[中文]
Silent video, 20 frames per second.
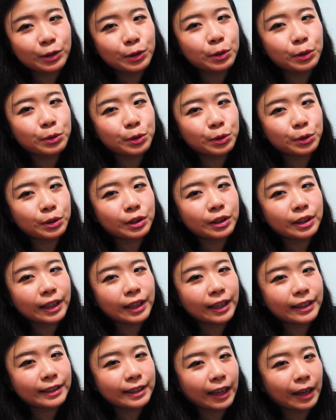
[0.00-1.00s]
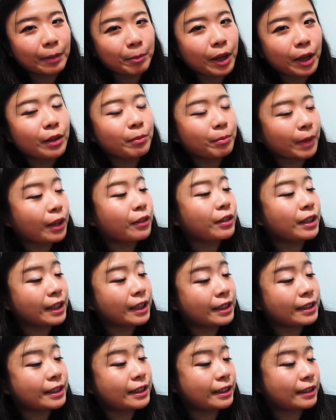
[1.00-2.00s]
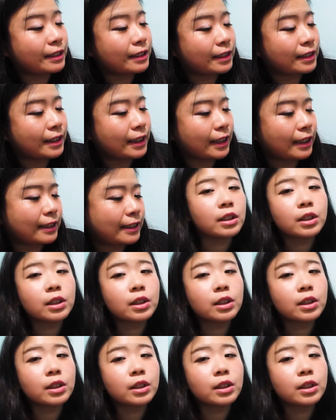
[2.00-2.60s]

所以我觉得看起来还蛮蛮有意境的这样。